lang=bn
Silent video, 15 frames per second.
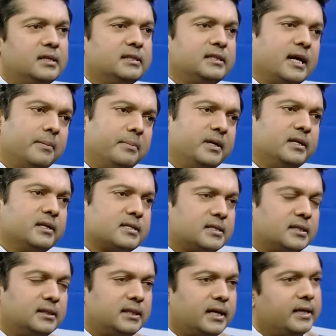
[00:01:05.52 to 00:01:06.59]
স্যার যা
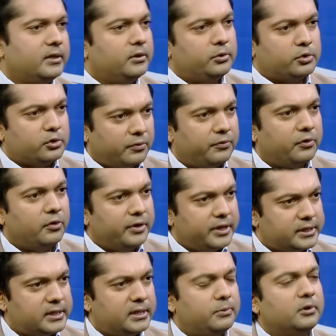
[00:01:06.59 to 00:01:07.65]
বানিয়েছেন তাই কিন্তু সফল
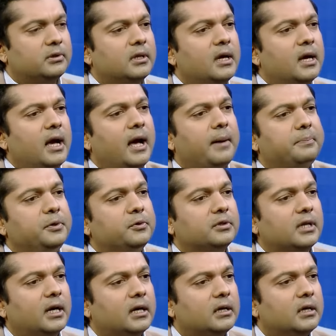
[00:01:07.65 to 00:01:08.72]
হয়েছে এবং আপনিও
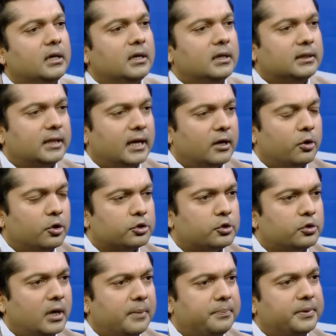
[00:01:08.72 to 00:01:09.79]
তার তার
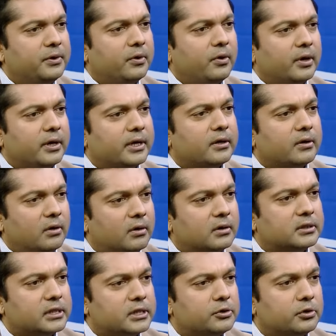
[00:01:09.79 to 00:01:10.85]
অংশ আপনি অনেক
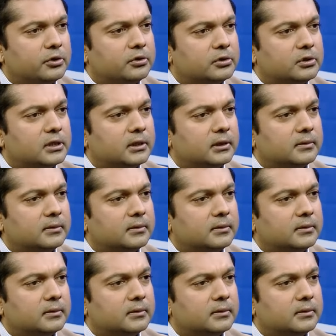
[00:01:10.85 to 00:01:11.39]
সেটা তার ভাগ্য